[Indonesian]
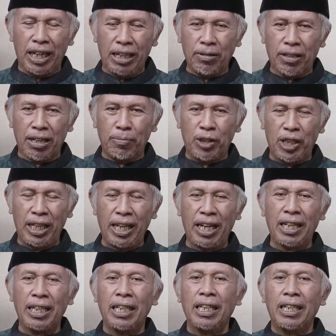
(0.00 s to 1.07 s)
orang Mesir
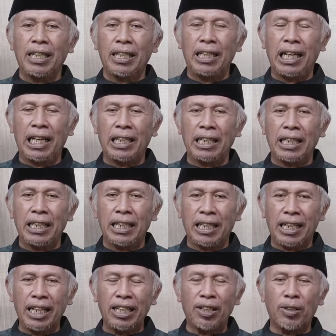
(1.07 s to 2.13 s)
dan
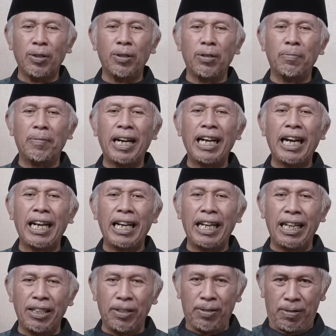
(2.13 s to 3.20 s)
kita
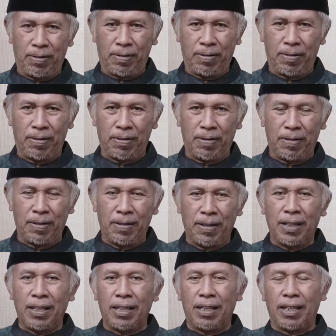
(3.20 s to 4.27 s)
manggalehnya.
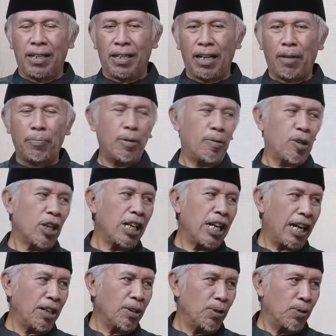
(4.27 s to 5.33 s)
Hmm. baruhi barui
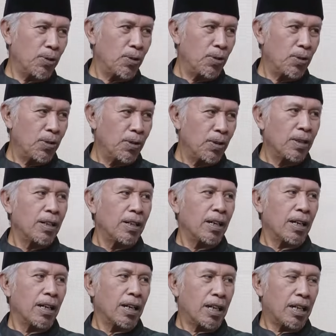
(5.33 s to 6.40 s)
lah ado.
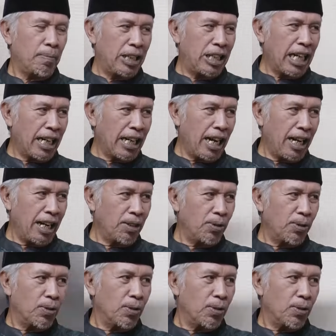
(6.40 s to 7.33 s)
Kemenyan lah ado.